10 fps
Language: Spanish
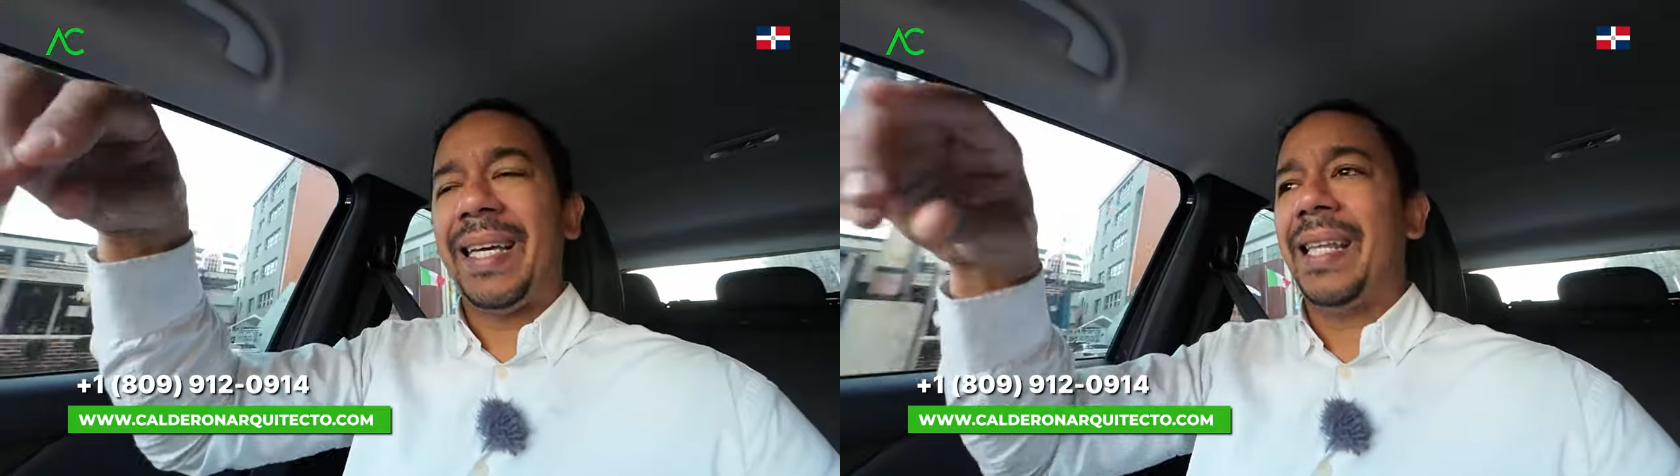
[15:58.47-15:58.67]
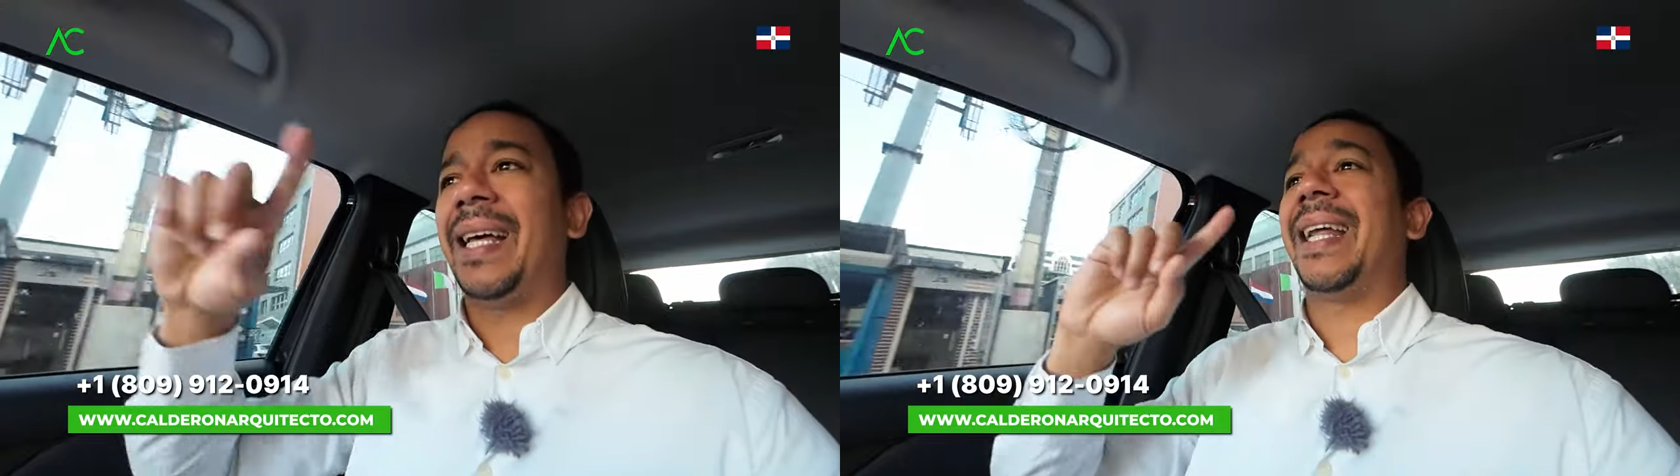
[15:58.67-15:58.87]

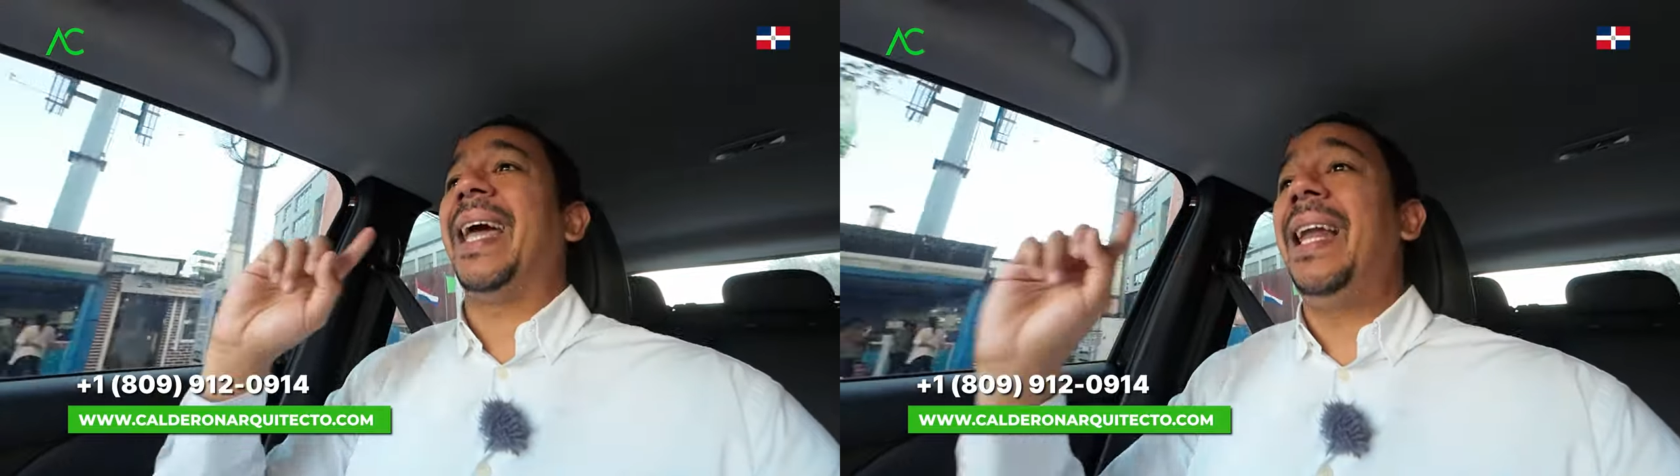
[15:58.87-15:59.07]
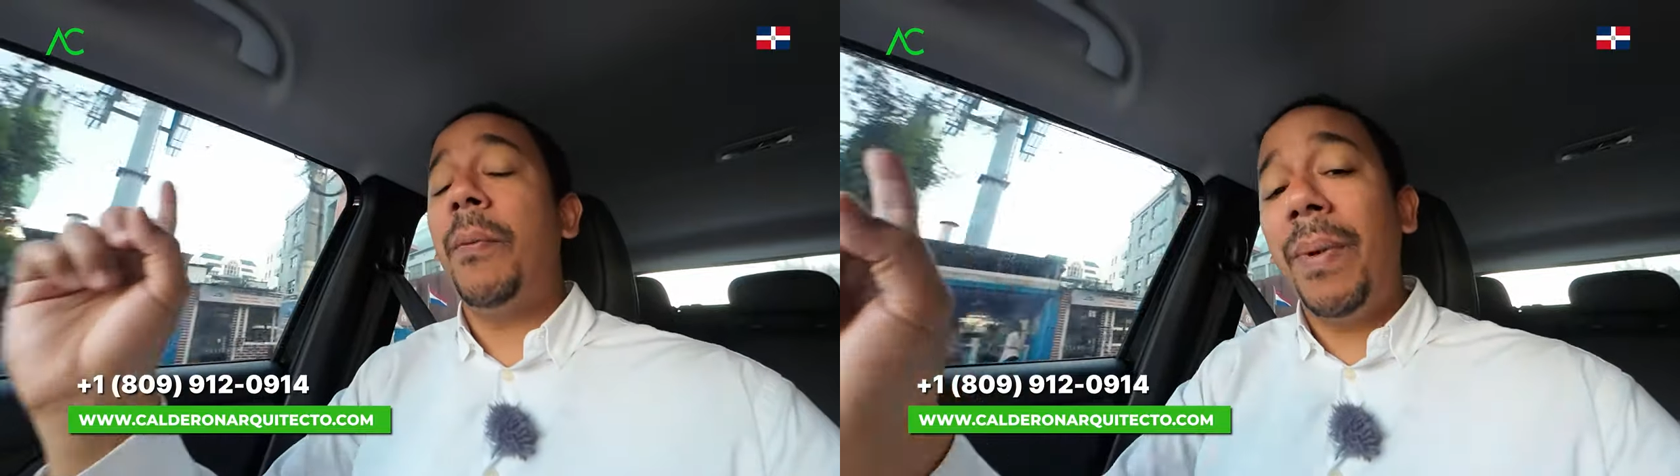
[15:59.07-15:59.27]
quedar
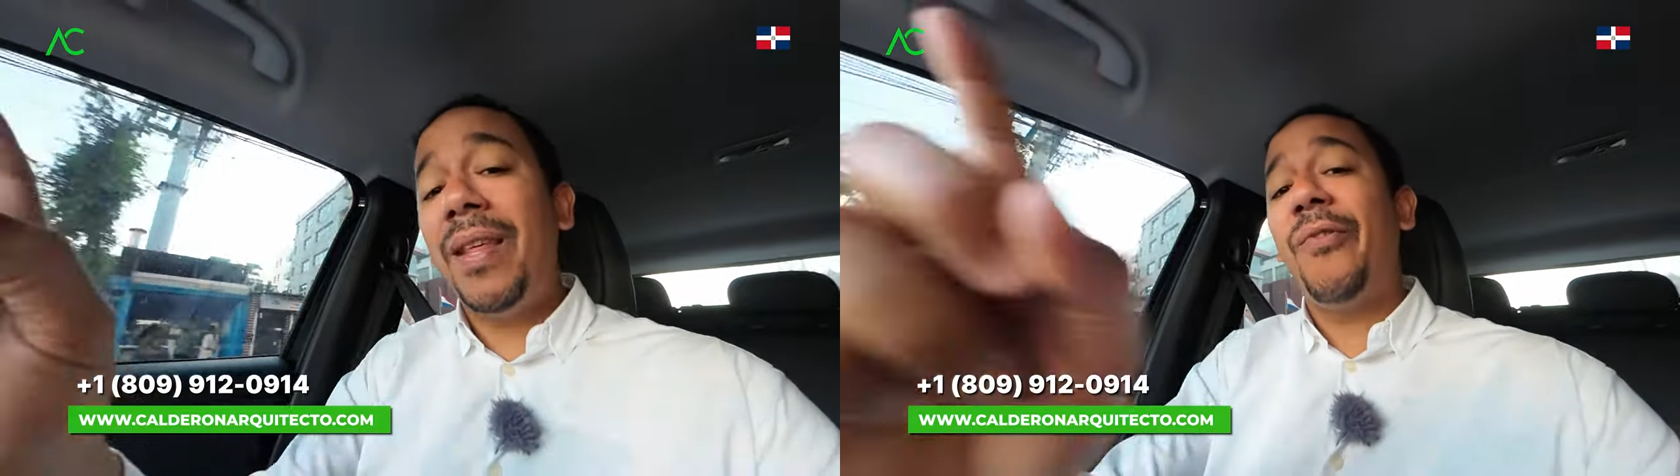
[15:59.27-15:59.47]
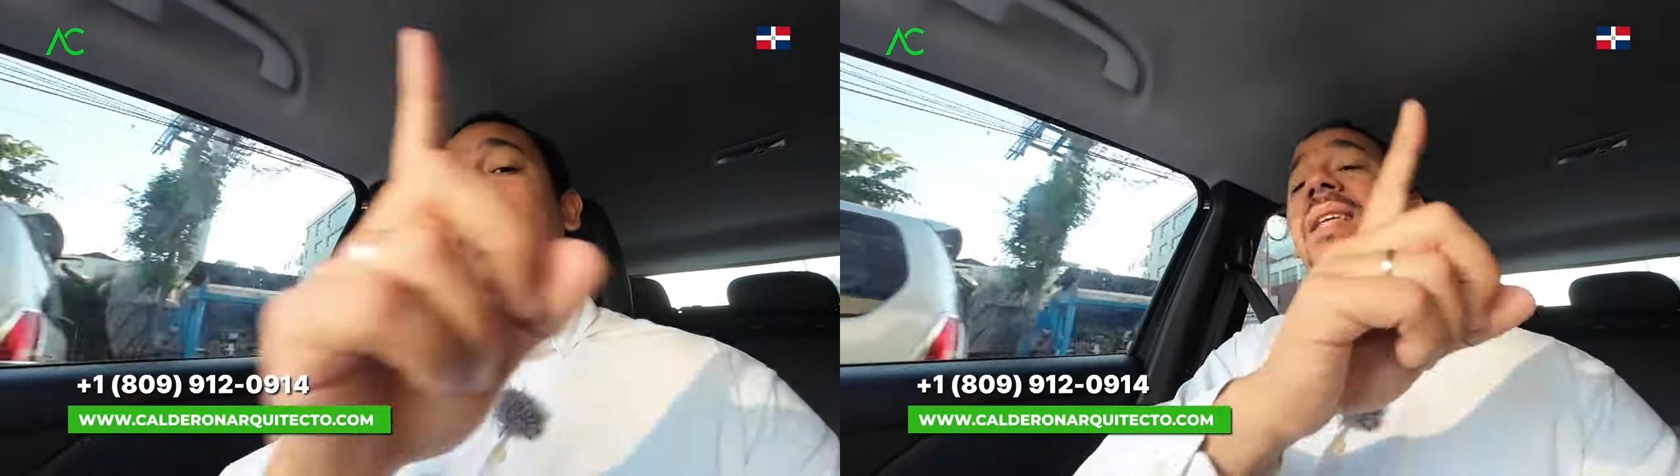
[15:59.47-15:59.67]
en la
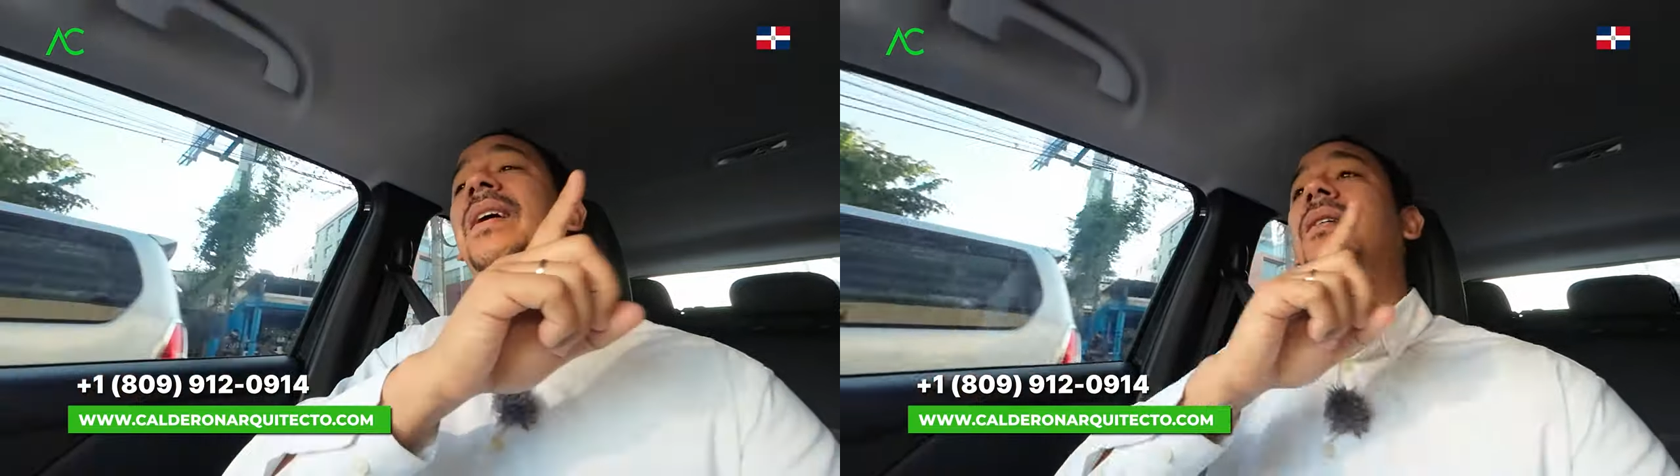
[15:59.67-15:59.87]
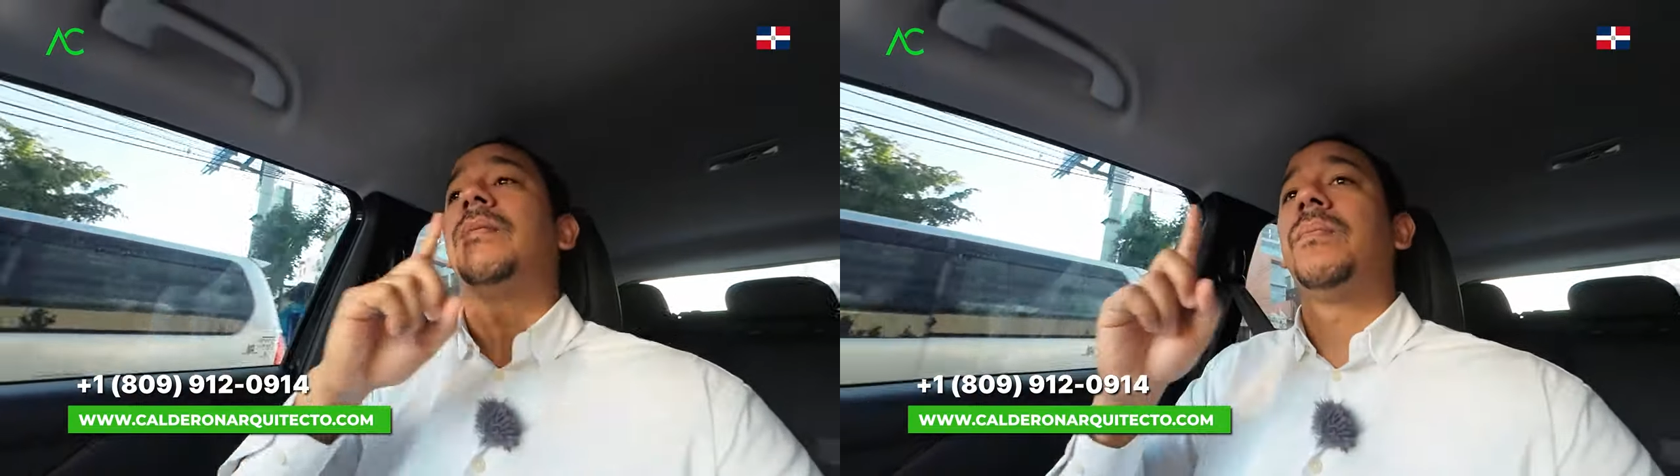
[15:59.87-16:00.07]
periferia